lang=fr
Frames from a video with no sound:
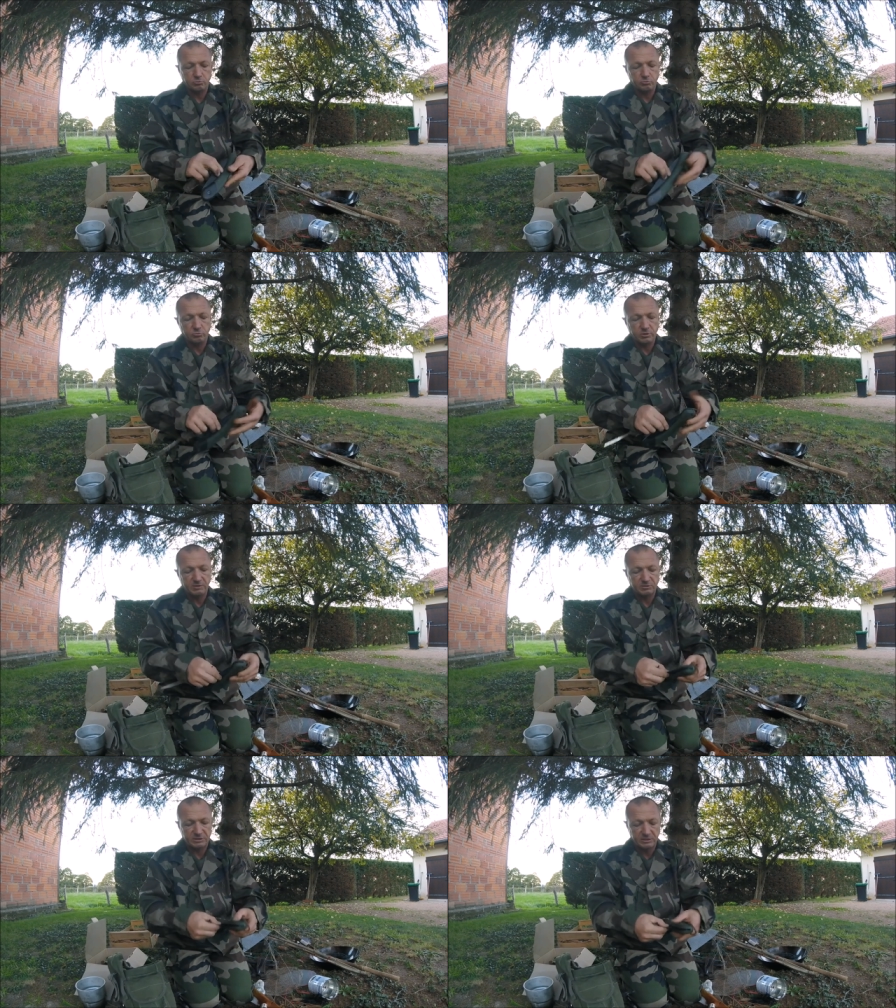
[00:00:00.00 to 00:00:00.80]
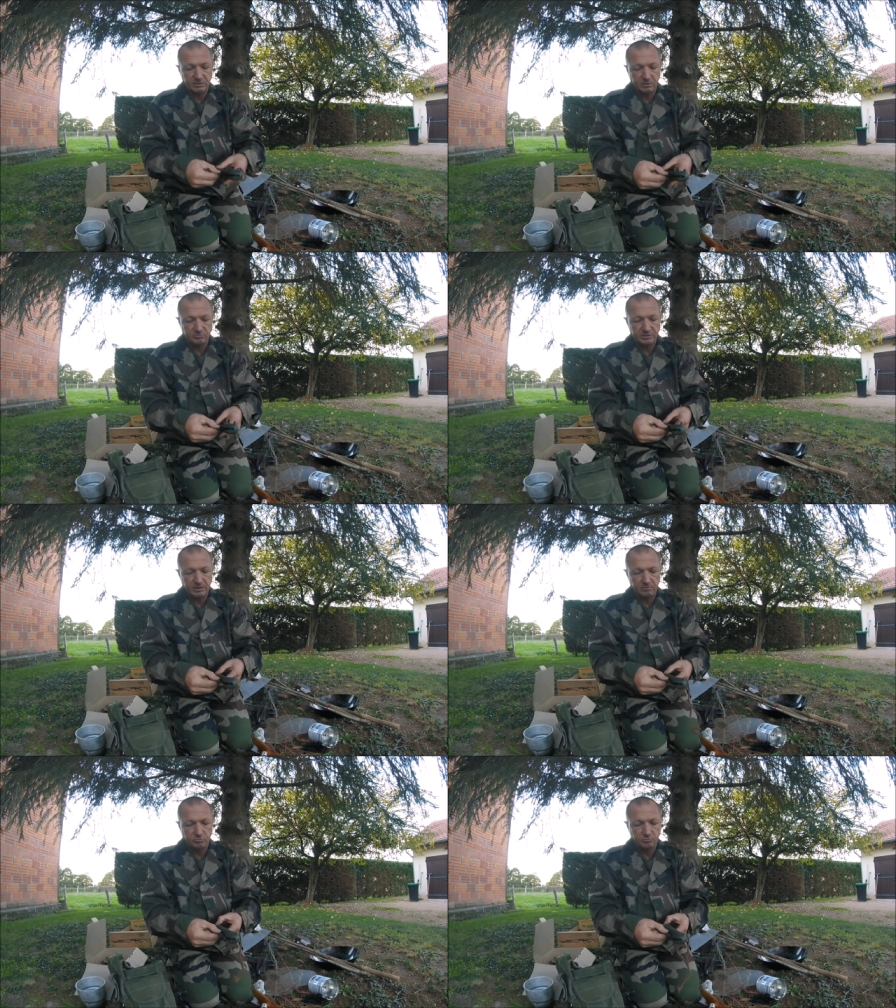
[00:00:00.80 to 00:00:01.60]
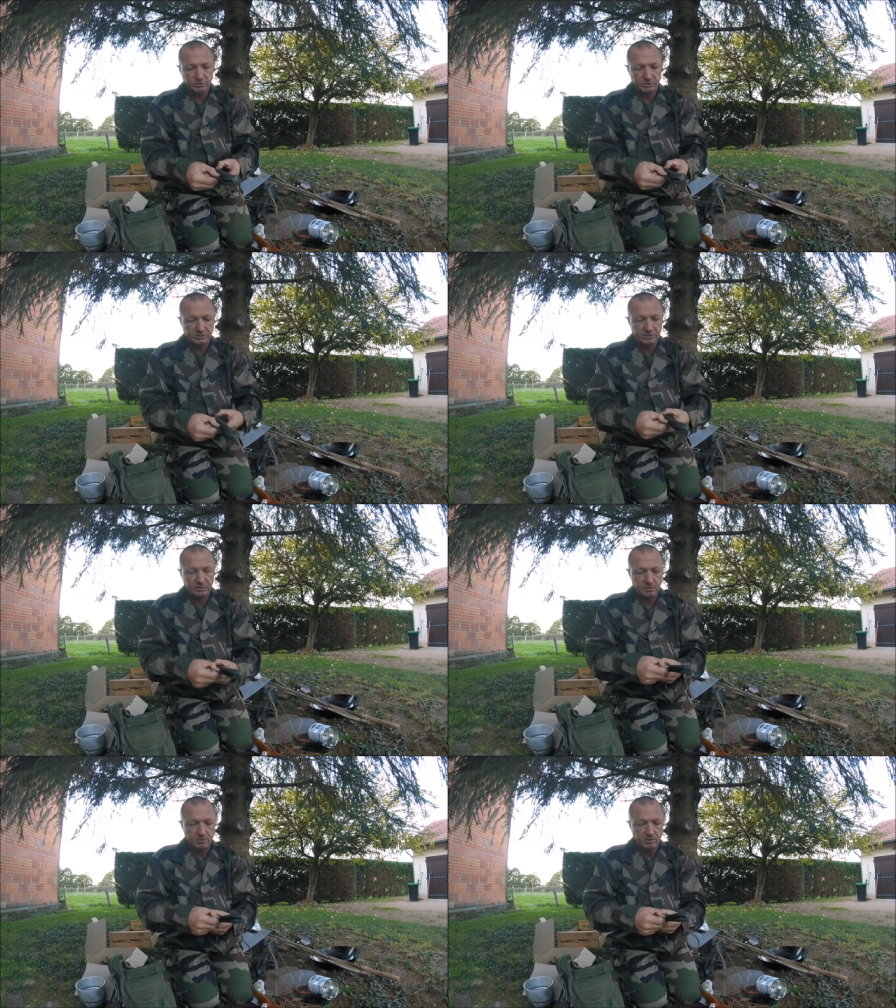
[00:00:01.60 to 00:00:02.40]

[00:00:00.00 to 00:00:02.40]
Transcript: une lame scie, comme ça, une petite scie.